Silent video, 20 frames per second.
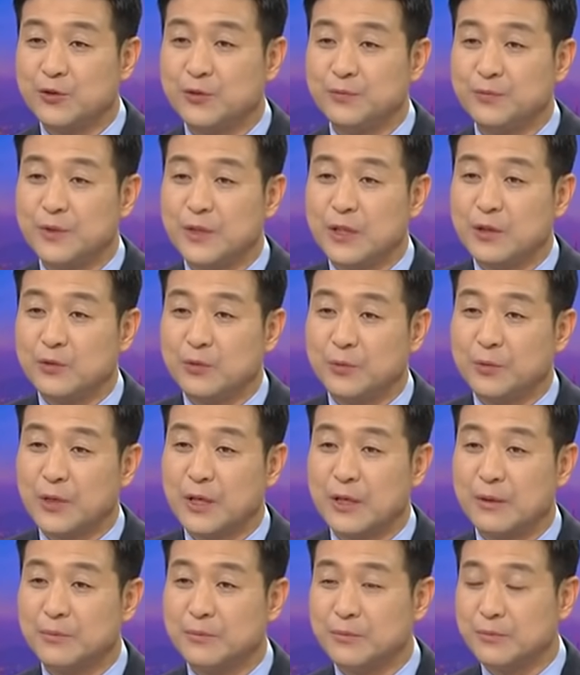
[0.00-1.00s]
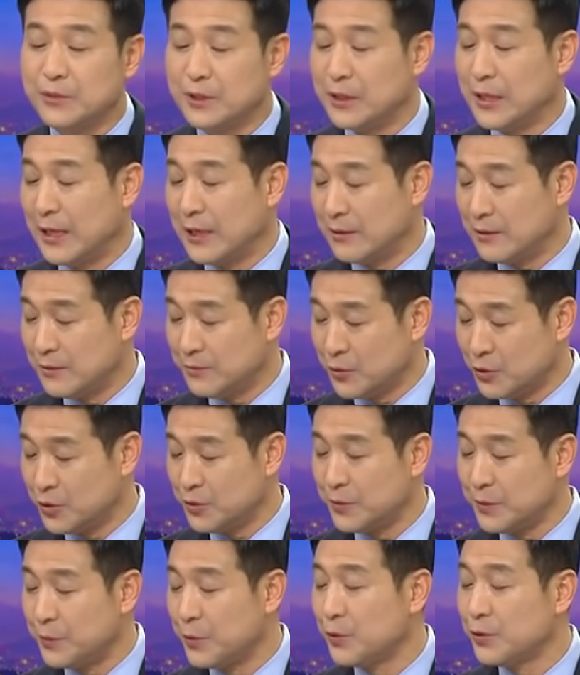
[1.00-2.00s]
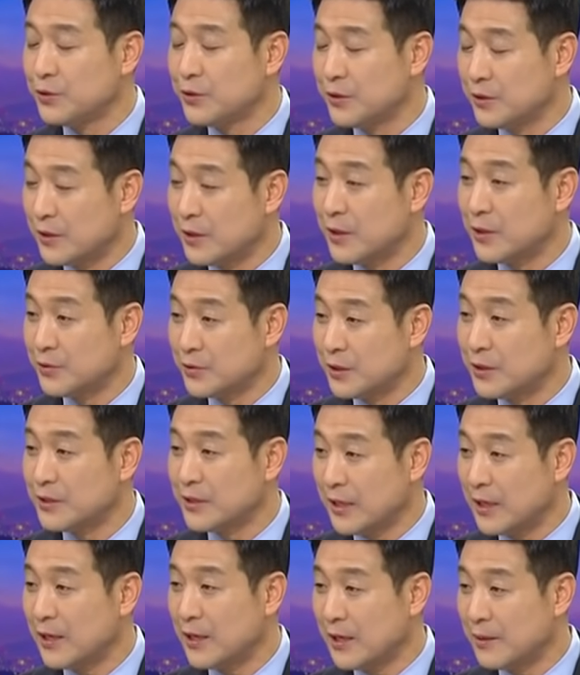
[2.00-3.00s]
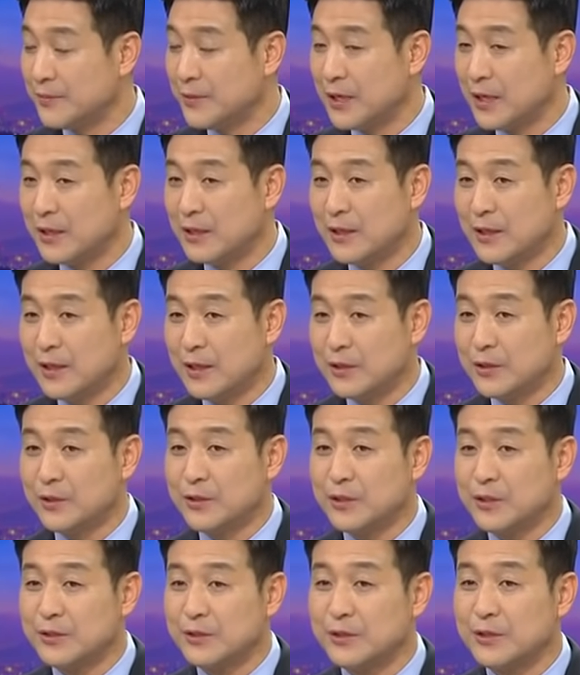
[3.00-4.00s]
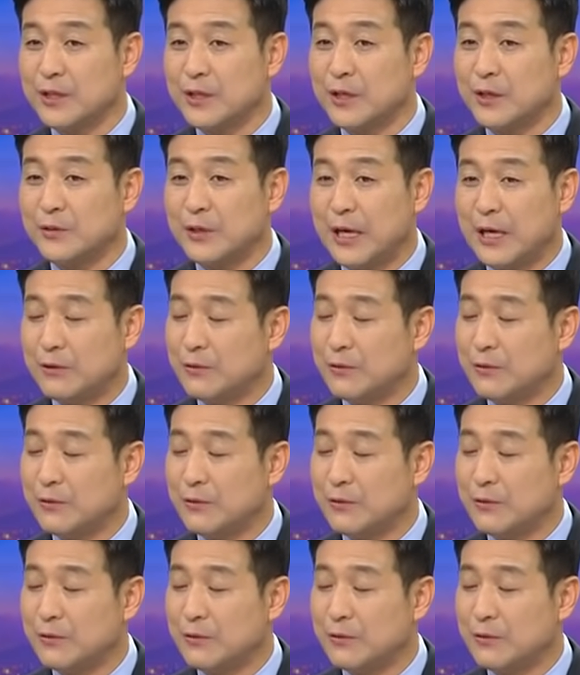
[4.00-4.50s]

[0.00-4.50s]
준비된 후보라는 이 모습을 보여줬을 거라고 저는 생각합니다. 경제정책이라는 건